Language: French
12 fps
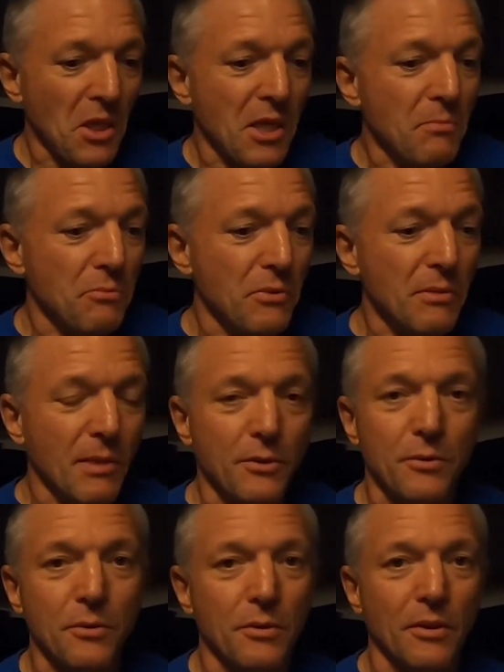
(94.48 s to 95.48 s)
et puis bah,
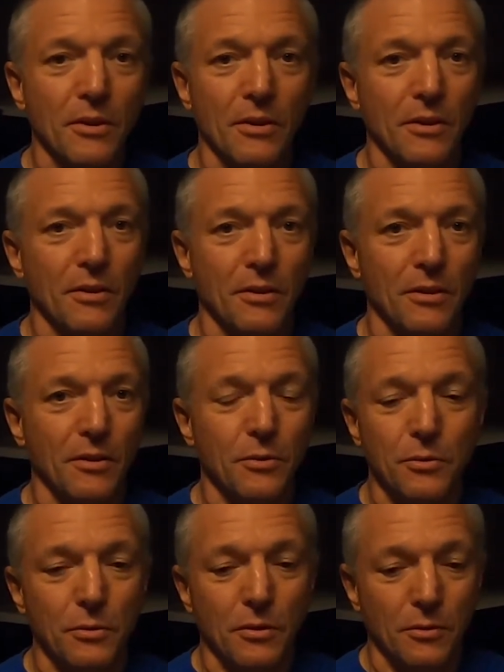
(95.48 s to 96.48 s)
euh,
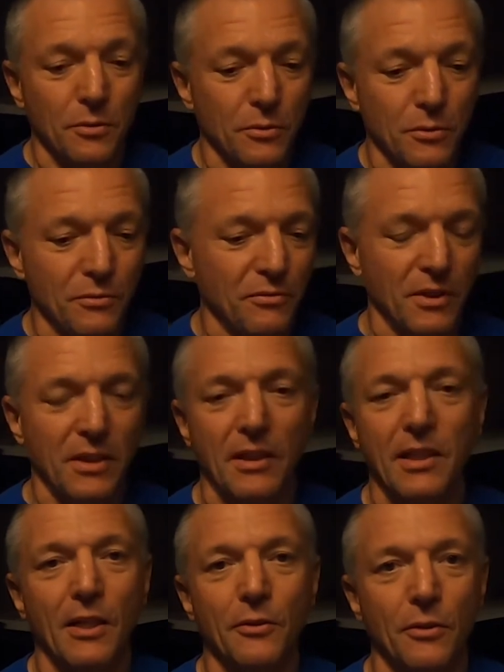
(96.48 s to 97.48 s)
tu, tu, fais un
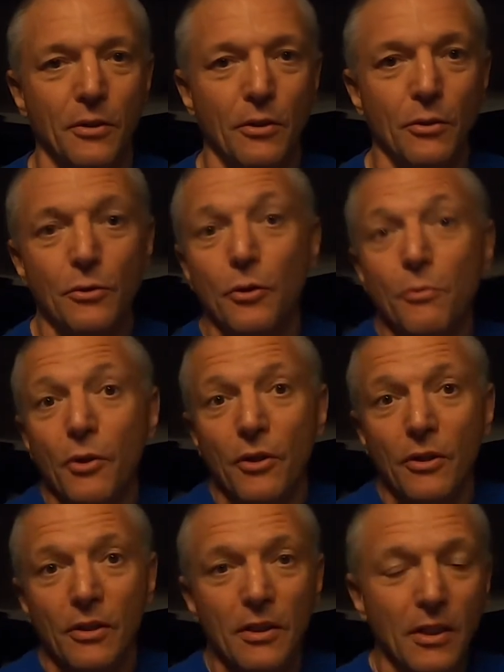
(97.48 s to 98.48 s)
quart d'heure, une
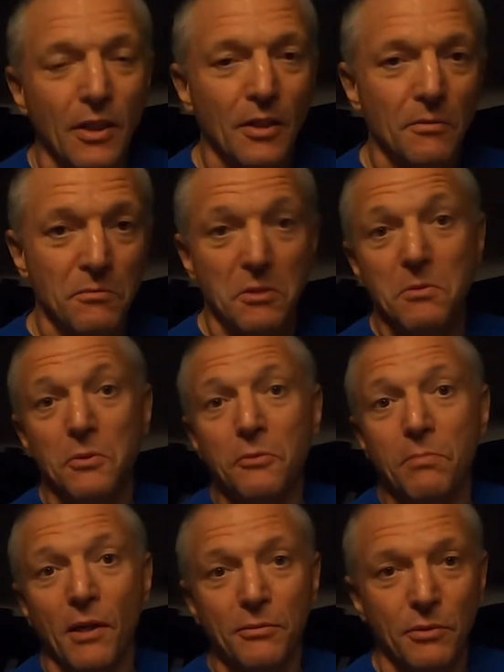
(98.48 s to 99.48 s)
demi-heure, dix
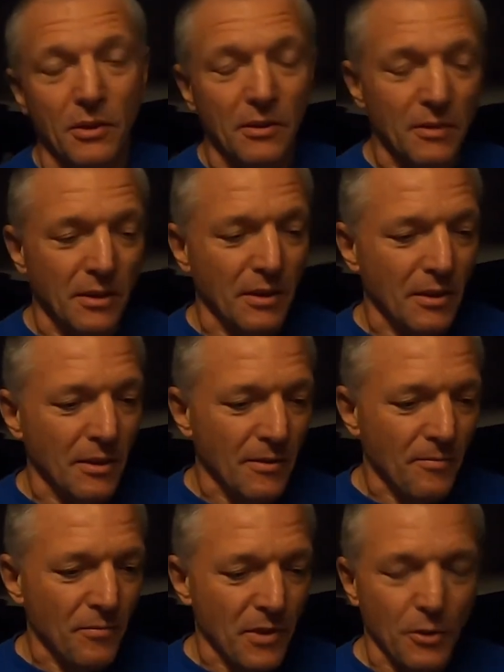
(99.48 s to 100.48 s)
minutes parfois,
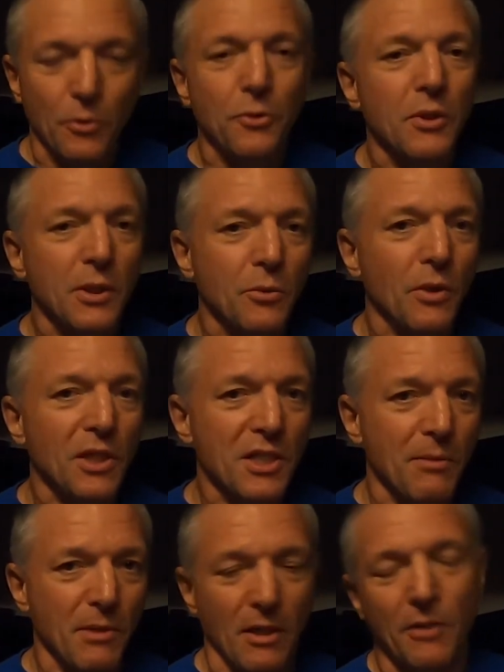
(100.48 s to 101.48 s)
et ne te décourage
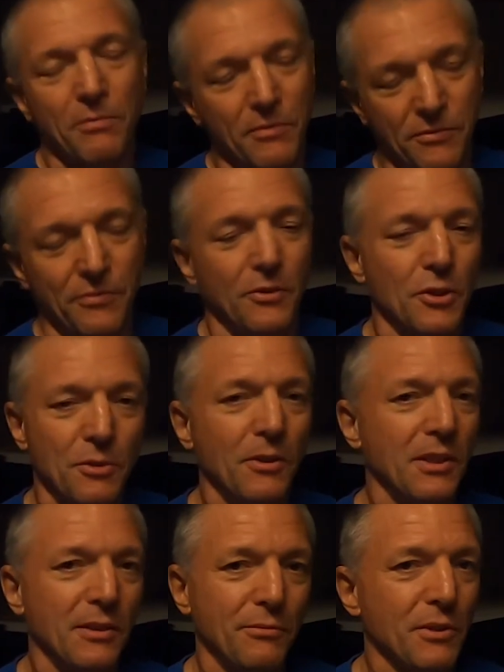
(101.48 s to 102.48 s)
jamais. Alors franchement,
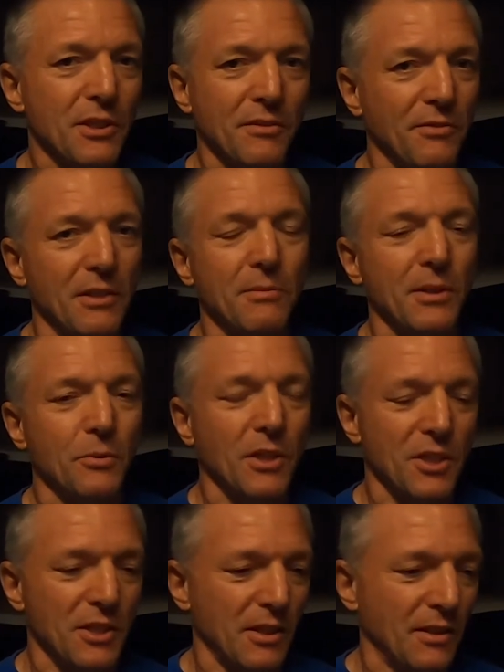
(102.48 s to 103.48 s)
il y a des fois, j'ai failli me
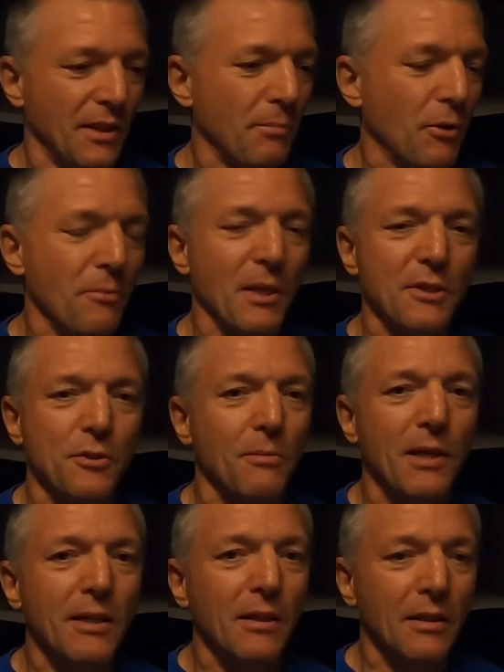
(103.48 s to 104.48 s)
décourager. À la première
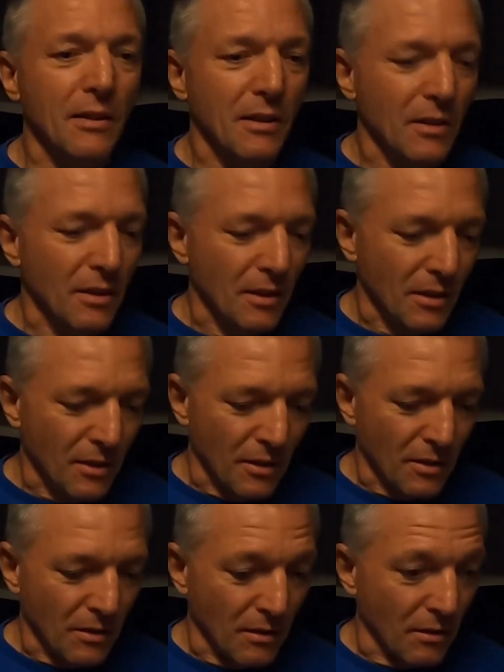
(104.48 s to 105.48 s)
semaine,
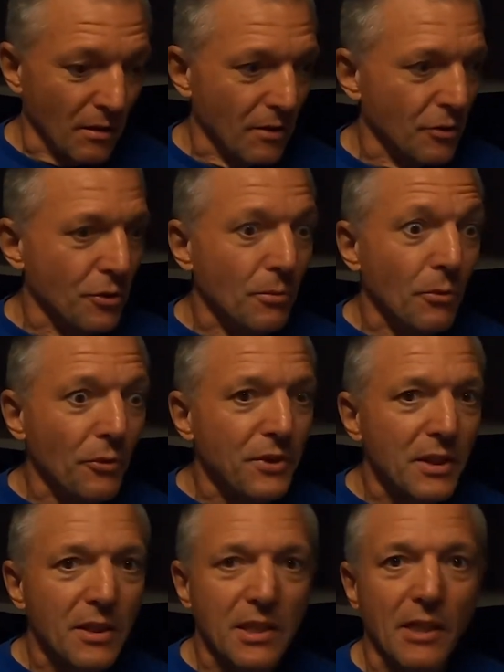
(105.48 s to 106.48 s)
je
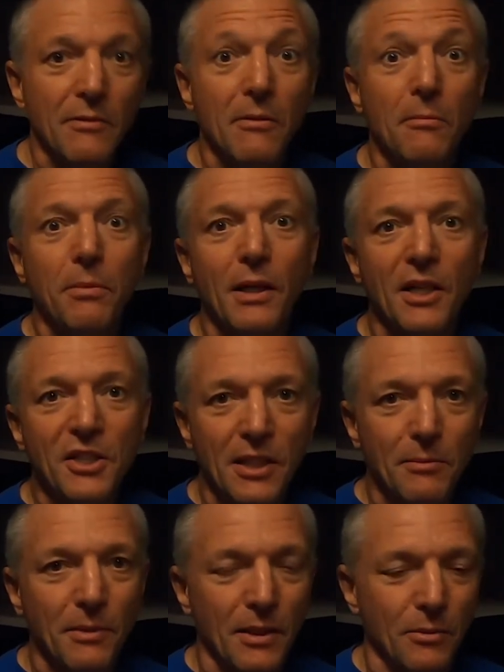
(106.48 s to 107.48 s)
montais, j'avais même pas lâché
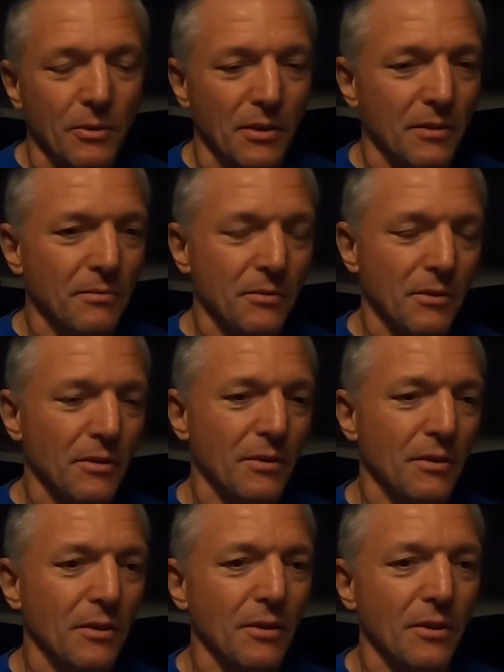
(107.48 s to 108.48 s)
les mains, quoi.
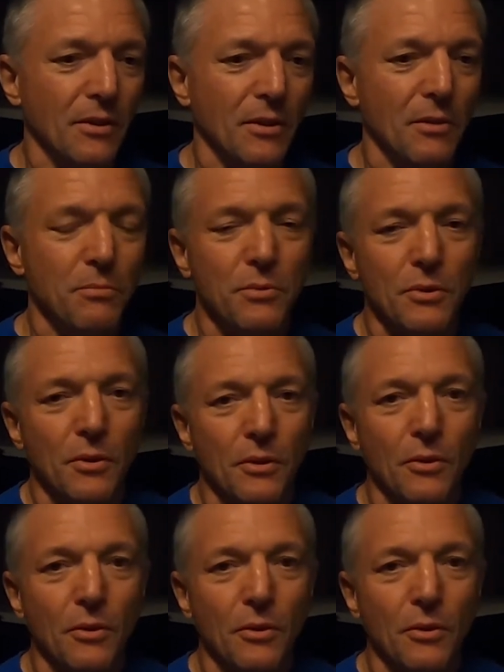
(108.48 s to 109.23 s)
et puis